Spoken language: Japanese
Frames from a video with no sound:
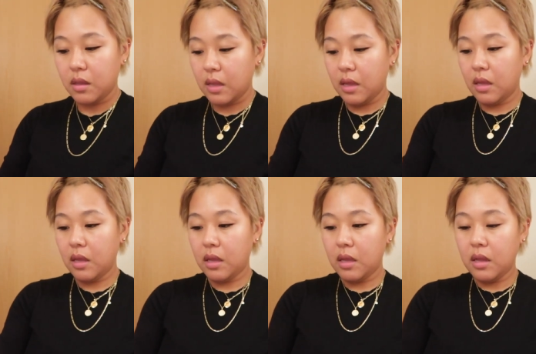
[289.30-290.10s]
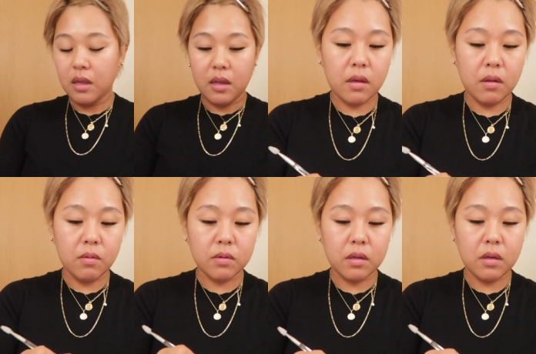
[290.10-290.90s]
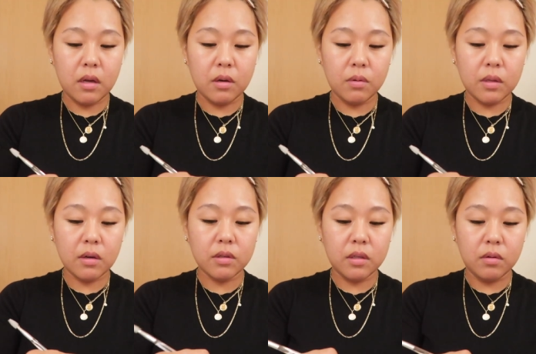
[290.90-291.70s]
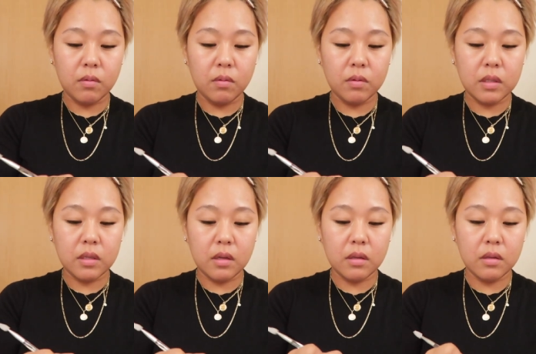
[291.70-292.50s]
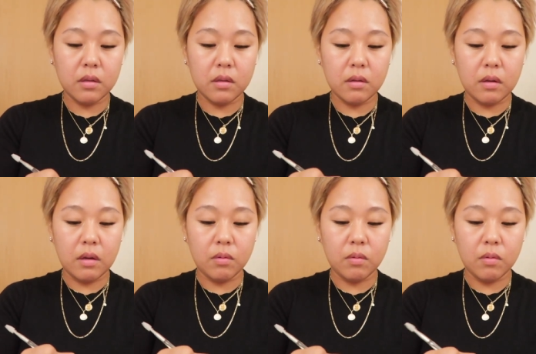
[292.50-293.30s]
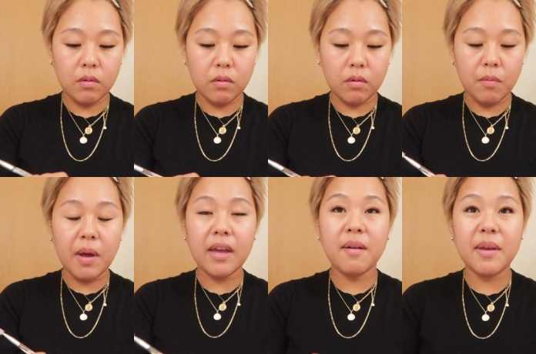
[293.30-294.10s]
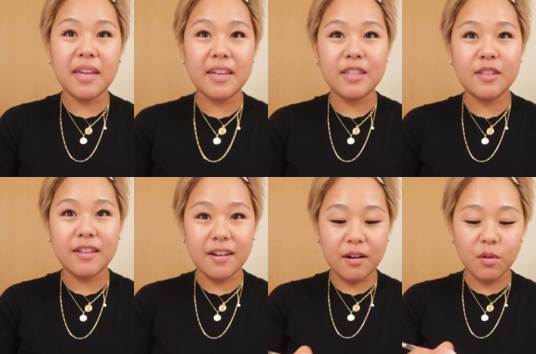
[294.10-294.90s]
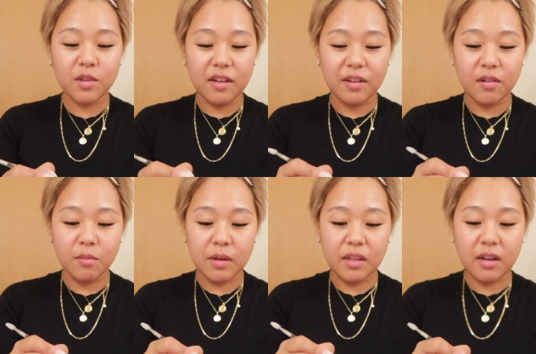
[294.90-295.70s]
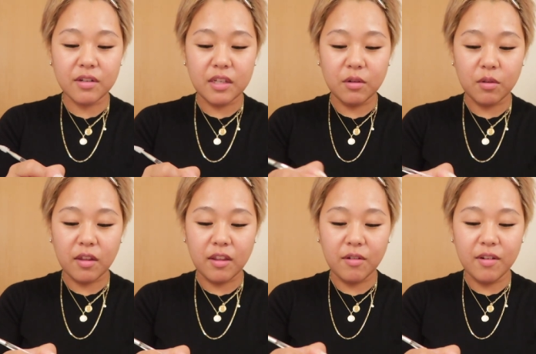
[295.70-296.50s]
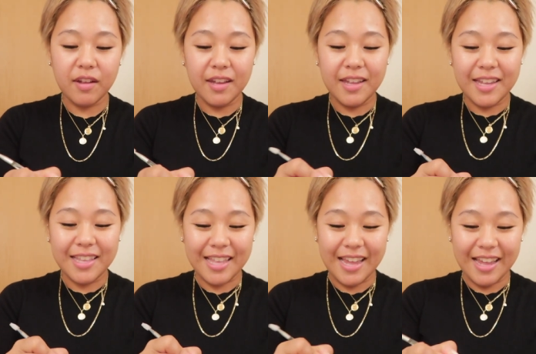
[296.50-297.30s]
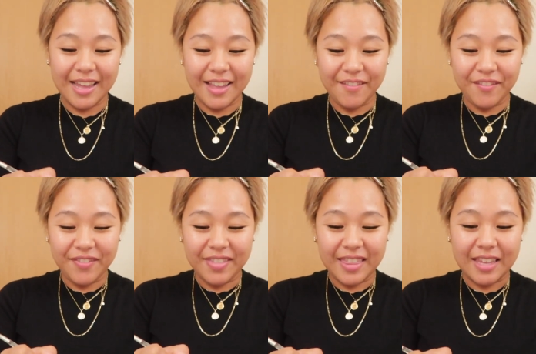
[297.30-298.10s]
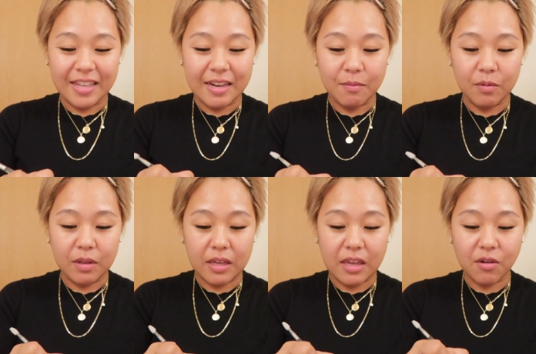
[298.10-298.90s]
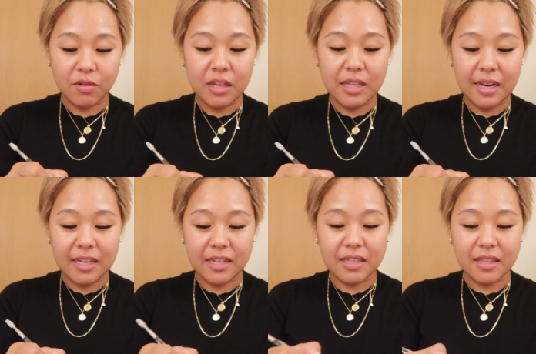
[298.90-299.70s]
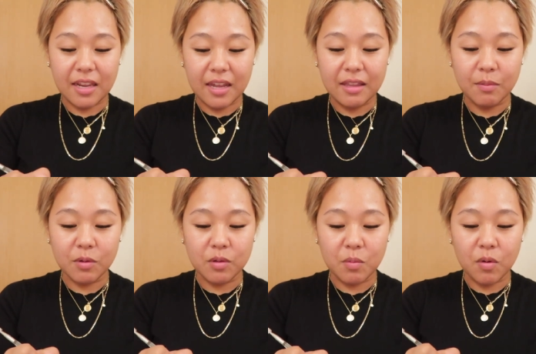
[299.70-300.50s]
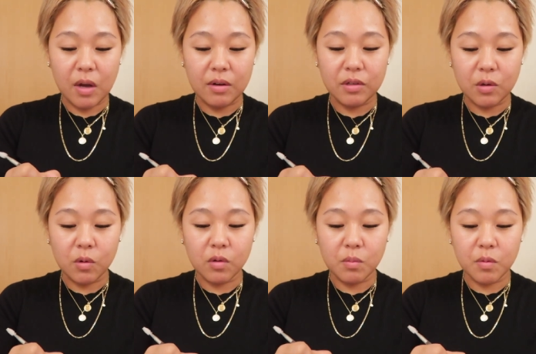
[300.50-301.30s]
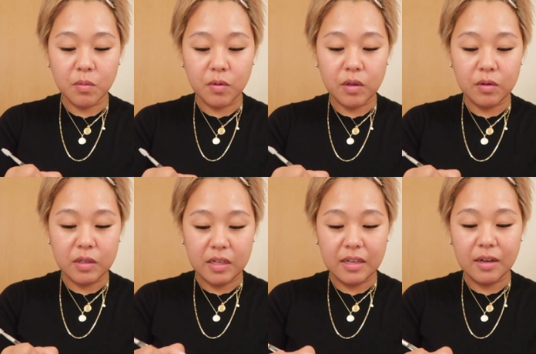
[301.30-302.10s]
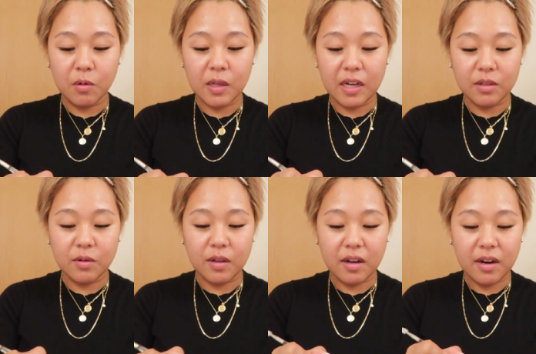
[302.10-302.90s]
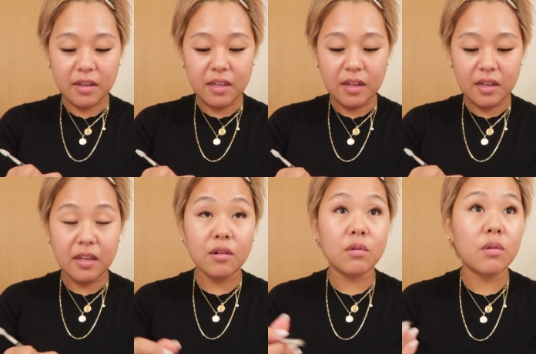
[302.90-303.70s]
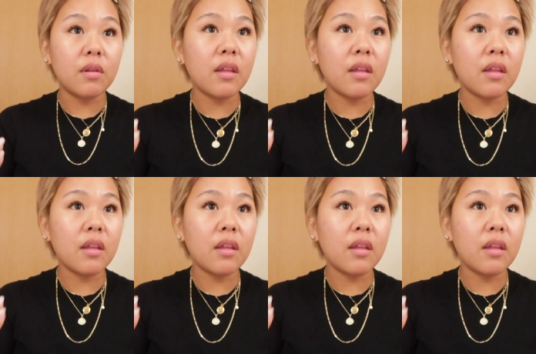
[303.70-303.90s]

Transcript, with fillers: ね昨日さあのタクシーのおじさんあのこの前浜駅に着いてからホテルに来るまでタクシーに乗ったんだよでもう結局2台になっちゃってね荷物もあるし子供もいるし5人家族だから2台で行くことに